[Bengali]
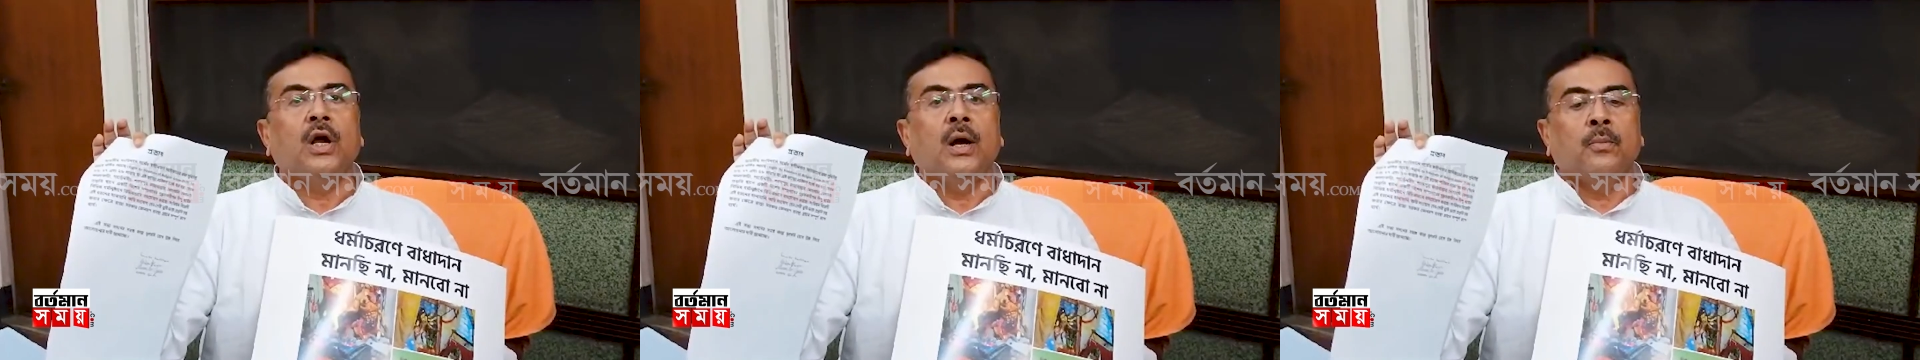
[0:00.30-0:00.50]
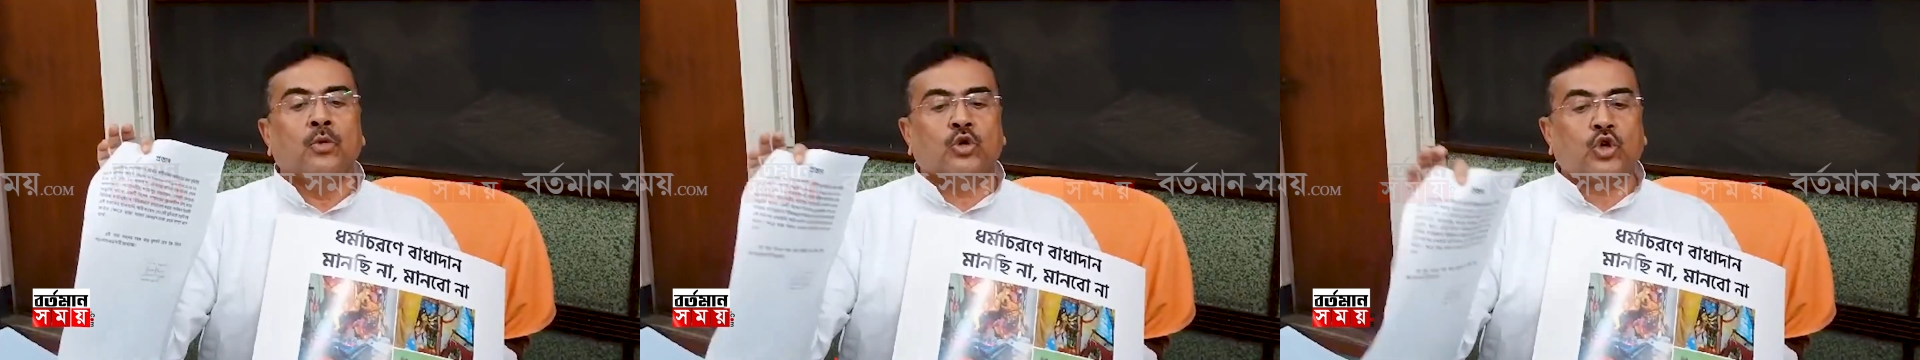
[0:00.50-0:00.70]

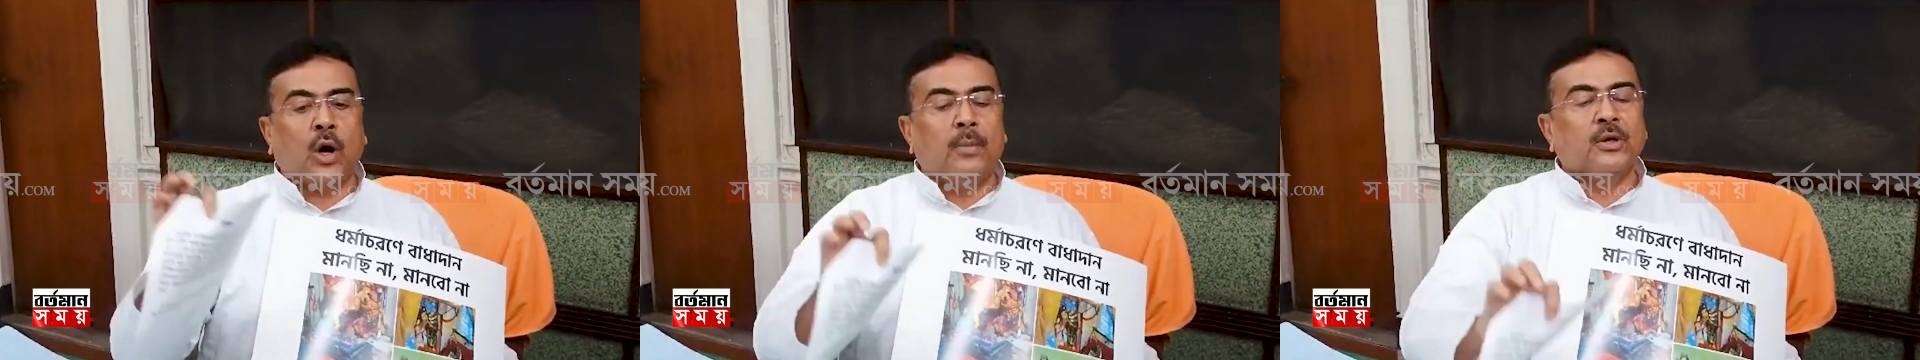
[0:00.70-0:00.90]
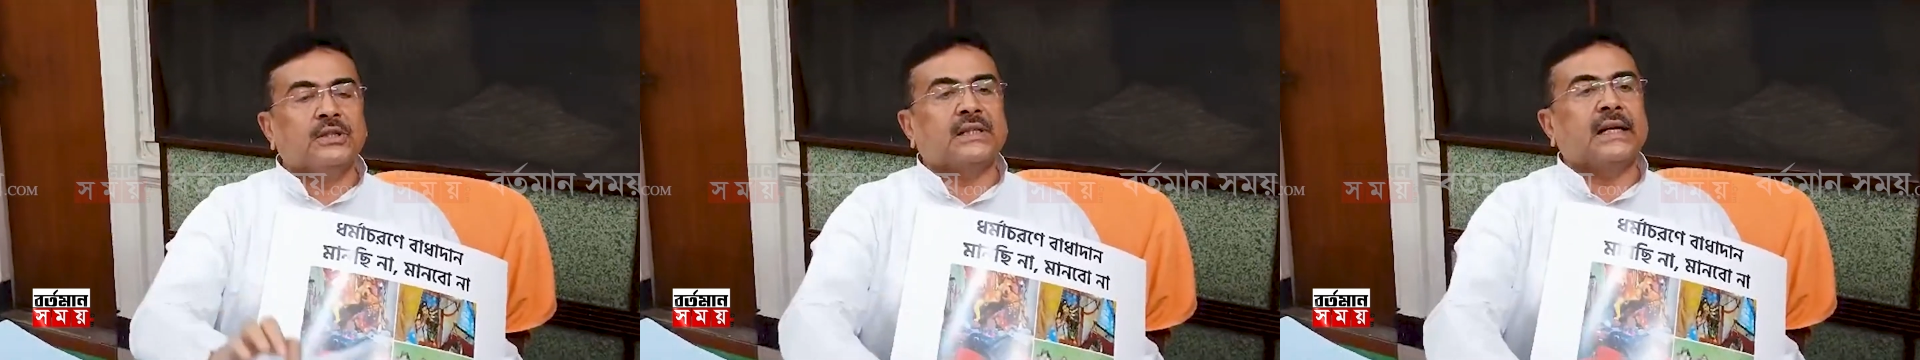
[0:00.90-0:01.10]

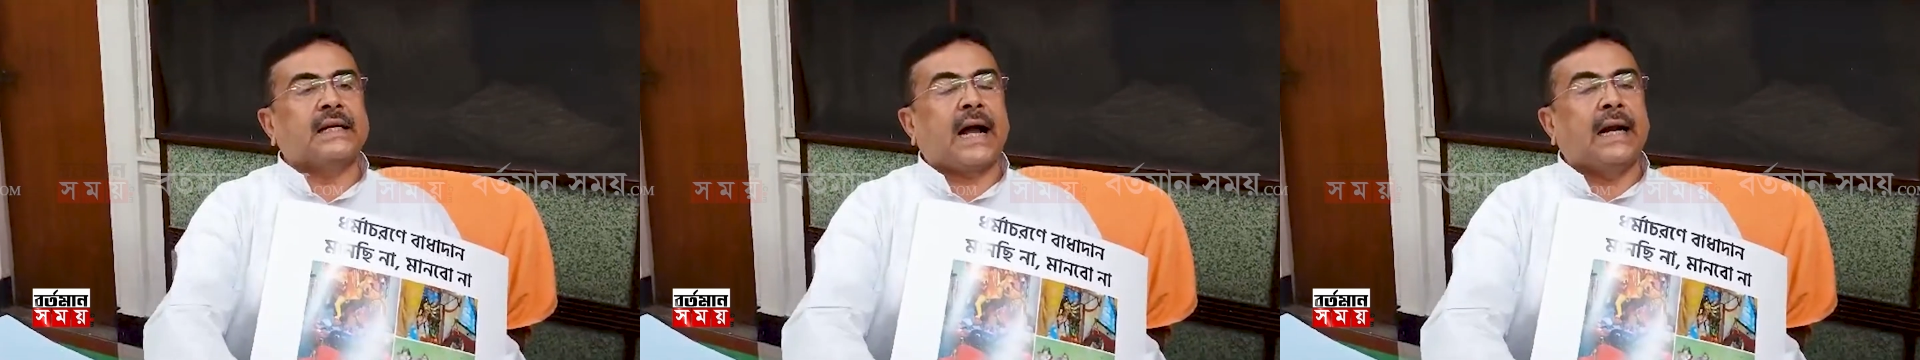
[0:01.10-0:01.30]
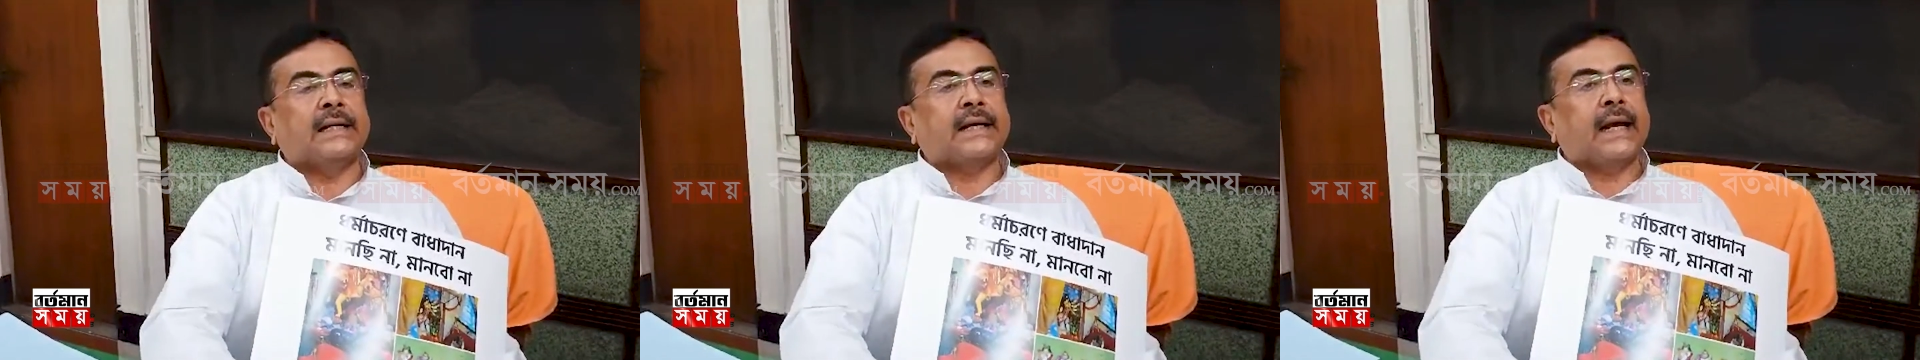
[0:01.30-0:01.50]
মুখ্যমন্ত্রী
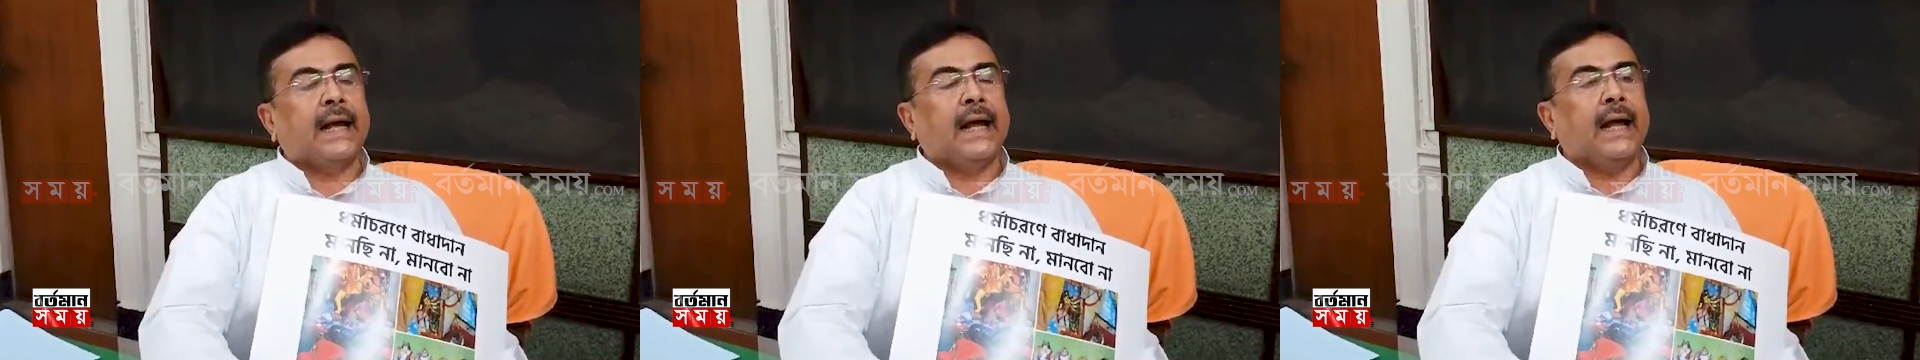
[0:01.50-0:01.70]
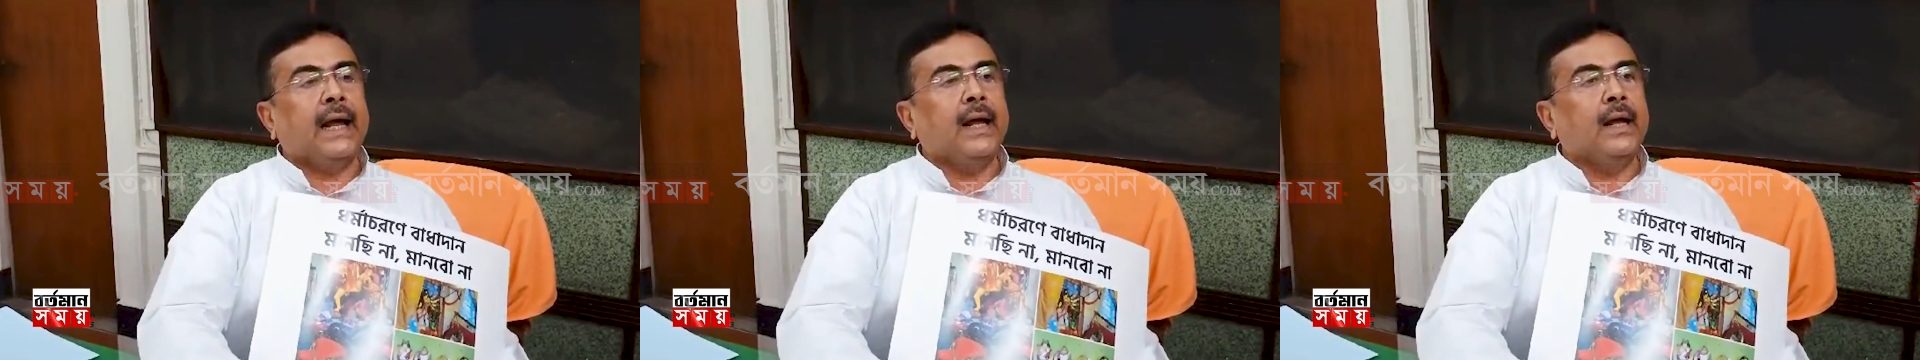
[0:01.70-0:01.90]
কালকে
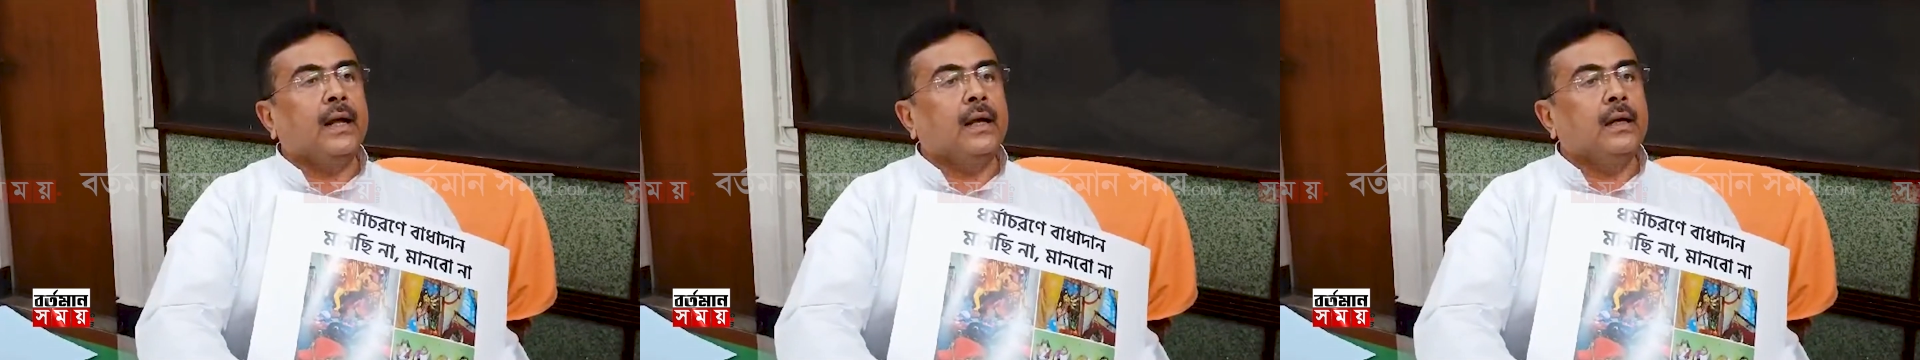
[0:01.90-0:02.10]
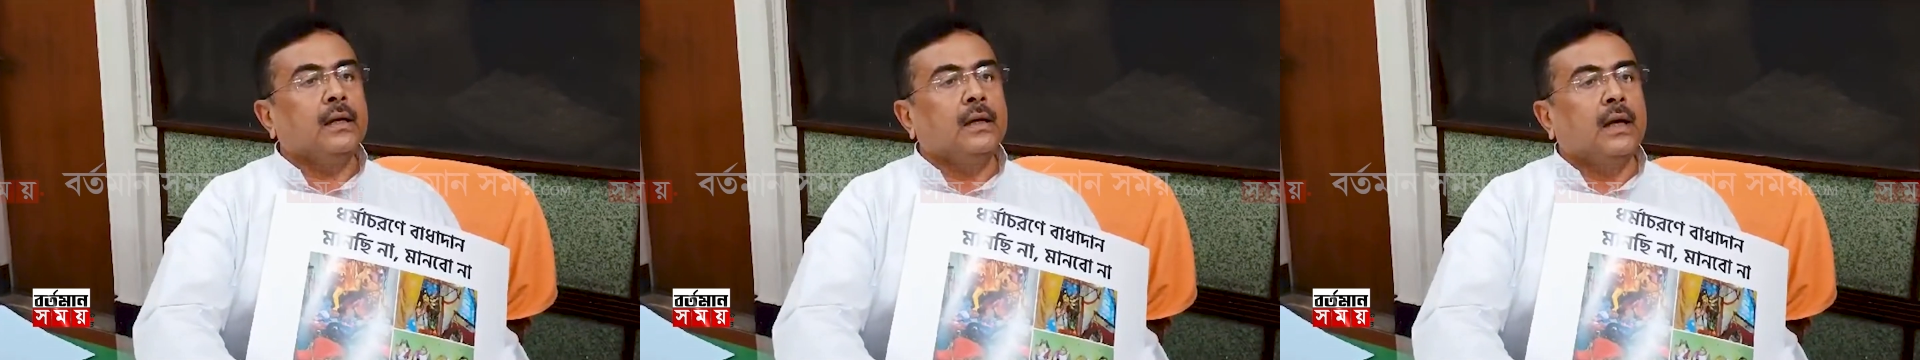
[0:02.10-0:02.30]

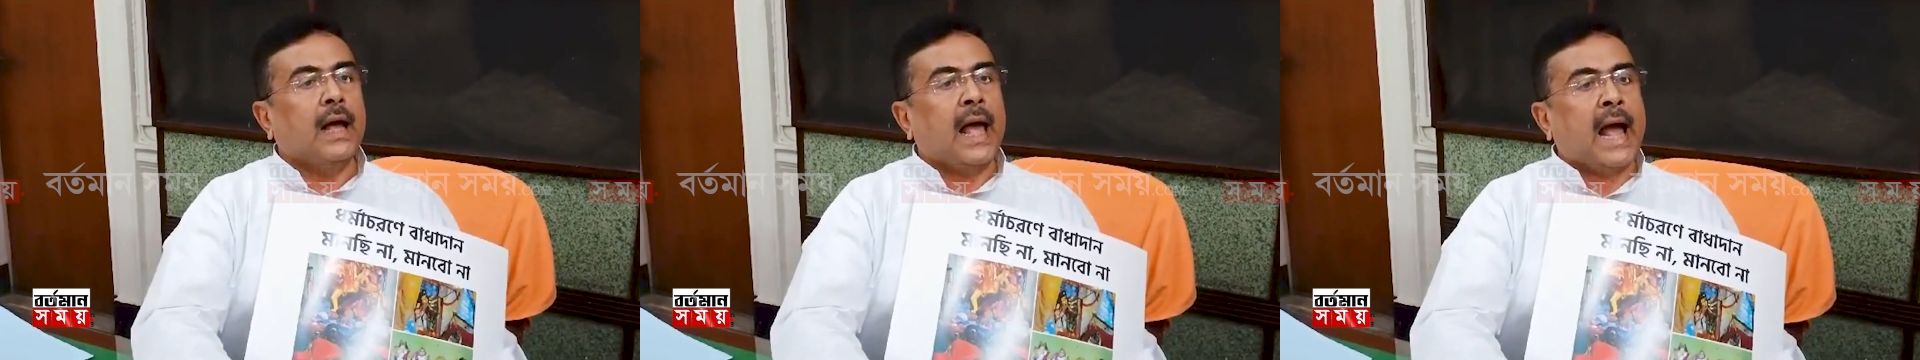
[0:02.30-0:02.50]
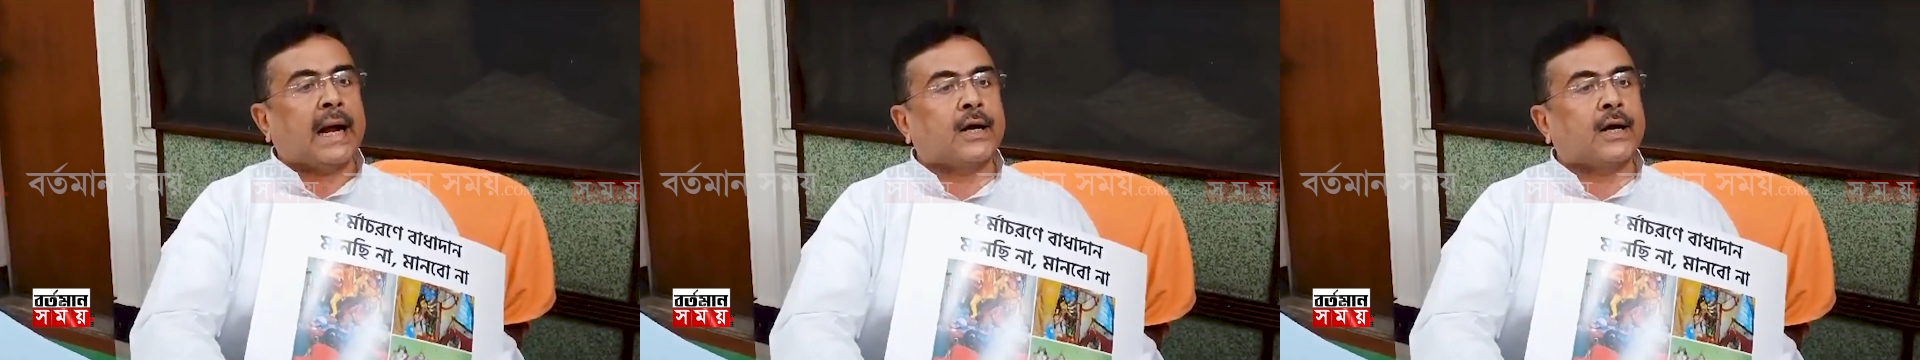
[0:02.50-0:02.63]
এক